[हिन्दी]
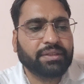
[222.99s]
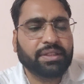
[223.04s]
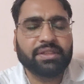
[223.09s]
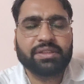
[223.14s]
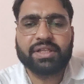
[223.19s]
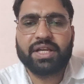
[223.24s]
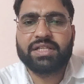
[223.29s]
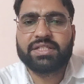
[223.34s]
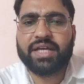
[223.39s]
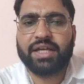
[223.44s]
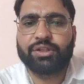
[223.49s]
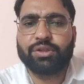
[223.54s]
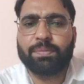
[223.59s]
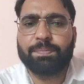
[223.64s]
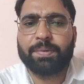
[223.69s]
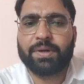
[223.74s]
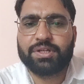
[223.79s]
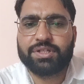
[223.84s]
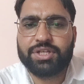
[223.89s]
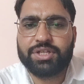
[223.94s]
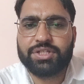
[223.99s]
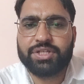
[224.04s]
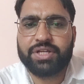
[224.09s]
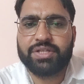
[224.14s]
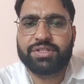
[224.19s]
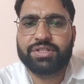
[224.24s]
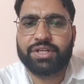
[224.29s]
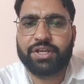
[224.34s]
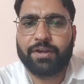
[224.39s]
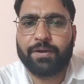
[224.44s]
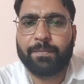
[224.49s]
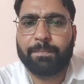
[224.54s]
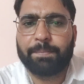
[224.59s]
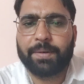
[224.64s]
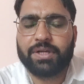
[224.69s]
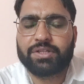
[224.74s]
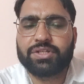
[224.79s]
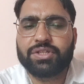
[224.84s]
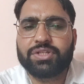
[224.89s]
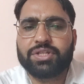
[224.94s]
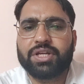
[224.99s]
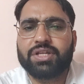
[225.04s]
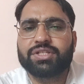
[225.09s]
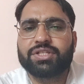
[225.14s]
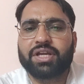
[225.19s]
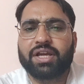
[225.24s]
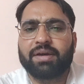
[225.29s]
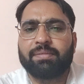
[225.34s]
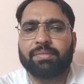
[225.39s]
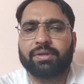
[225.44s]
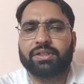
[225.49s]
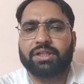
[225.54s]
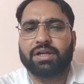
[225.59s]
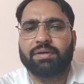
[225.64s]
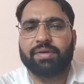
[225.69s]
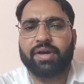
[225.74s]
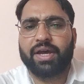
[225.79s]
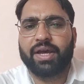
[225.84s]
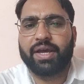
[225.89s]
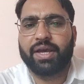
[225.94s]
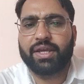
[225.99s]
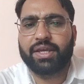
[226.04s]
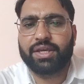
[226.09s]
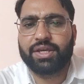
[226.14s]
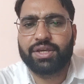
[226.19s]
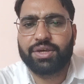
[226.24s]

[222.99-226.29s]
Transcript: तीसरा साथियों परसिस्टेंसी परसिस्टेंसी का मतलब है